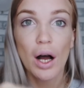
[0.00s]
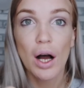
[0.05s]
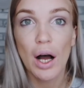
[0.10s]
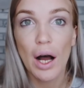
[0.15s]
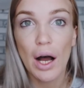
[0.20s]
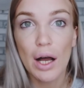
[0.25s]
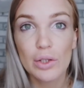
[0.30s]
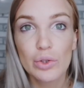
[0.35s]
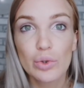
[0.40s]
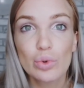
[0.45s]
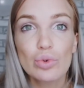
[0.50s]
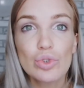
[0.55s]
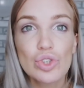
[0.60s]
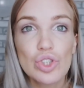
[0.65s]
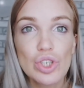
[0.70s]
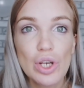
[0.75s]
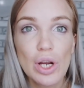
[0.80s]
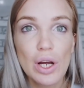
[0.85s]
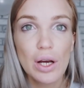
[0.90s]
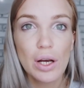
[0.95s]
А
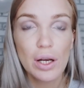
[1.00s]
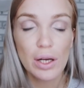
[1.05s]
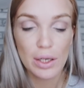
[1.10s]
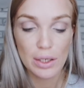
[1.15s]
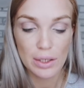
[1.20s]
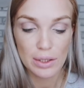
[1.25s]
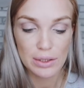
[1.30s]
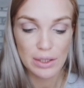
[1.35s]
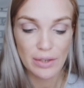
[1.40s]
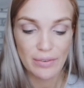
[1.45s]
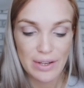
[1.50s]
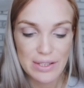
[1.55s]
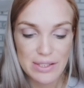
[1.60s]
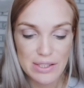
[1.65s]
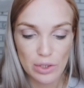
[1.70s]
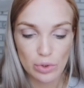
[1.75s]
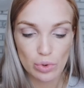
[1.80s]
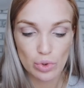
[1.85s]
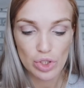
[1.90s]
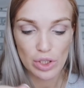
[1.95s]
тушь, э,
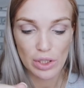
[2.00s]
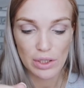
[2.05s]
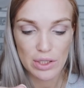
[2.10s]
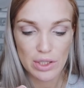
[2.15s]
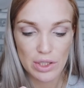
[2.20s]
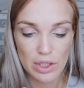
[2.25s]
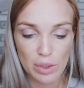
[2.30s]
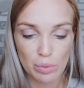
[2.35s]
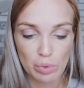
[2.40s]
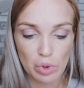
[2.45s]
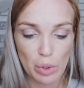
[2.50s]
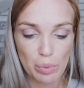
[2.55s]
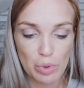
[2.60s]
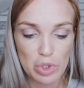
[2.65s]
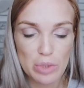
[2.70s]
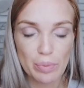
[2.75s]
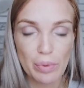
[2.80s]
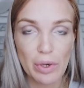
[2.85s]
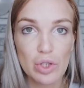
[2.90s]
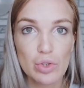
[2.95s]
давайте я тушь наносить не буду, я
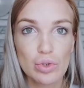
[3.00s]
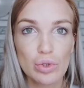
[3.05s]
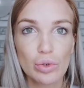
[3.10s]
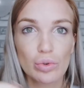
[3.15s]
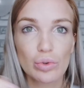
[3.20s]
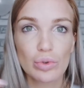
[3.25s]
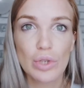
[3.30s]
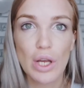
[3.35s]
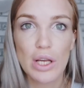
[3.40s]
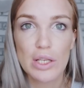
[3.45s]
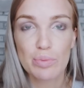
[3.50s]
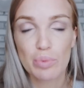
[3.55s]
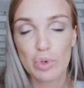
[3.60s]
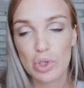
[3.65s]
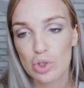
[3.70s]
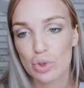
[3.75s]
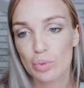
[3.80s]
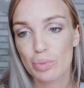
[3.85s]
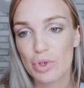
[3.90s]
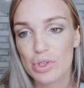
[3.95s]
просто покажу, какую я
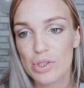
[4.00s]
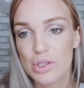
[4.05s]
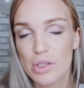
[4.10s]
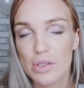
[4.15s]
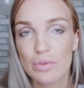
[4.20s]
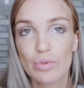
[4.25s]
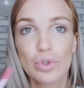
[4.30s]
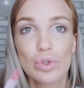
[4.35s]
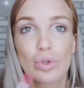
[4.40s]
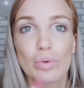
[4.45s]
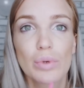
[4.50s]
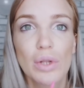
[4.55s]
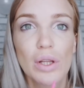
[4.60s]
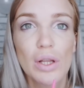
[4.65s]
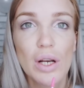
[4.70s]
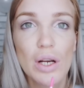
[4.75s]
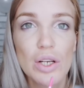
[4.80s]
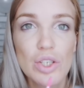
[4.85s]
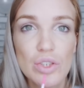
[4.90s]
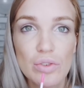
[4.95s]
использую. Просто сегодня у меня
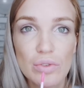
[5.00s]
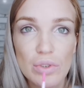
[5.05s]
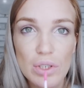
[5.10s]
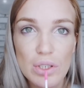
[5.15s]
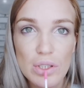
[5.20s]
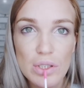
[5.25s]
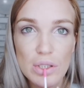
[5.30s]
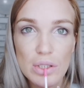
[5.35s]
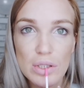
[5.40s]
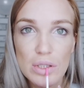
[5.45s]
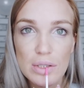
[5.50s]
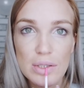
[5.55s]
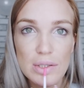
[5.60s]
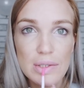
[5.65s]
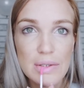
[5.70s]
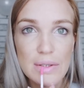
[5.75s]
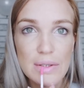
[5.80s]
наращивание ресниц.